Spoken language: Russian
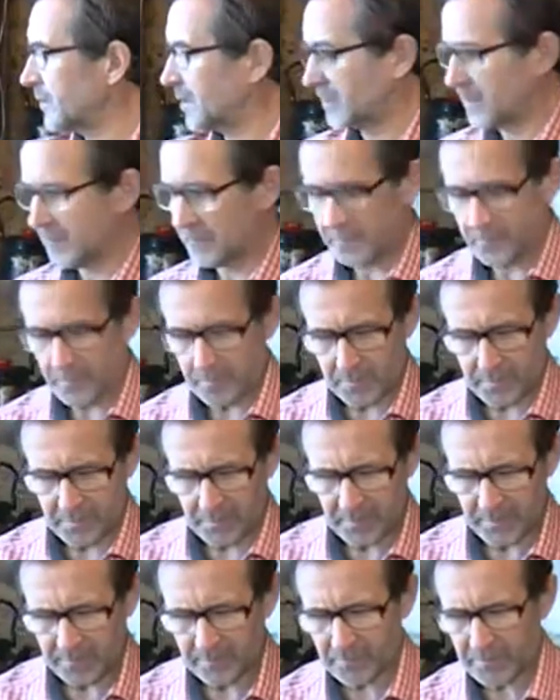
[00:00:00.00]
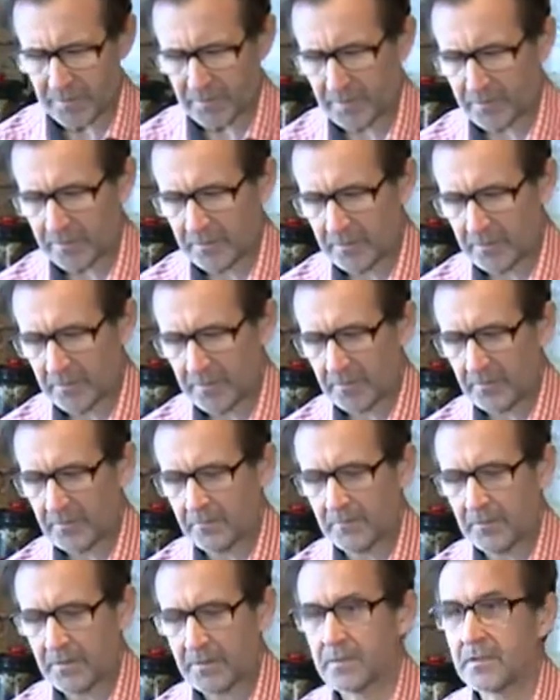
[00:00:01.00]
вот это вот все дело, вот оно,
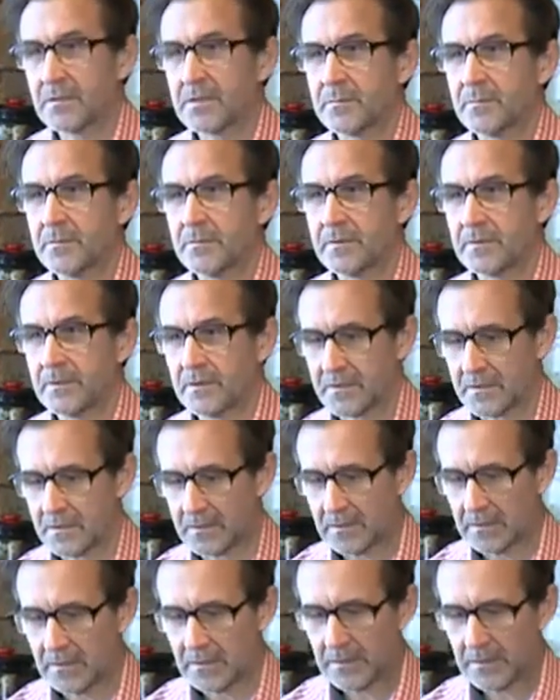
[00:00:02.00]
видите, разбивается.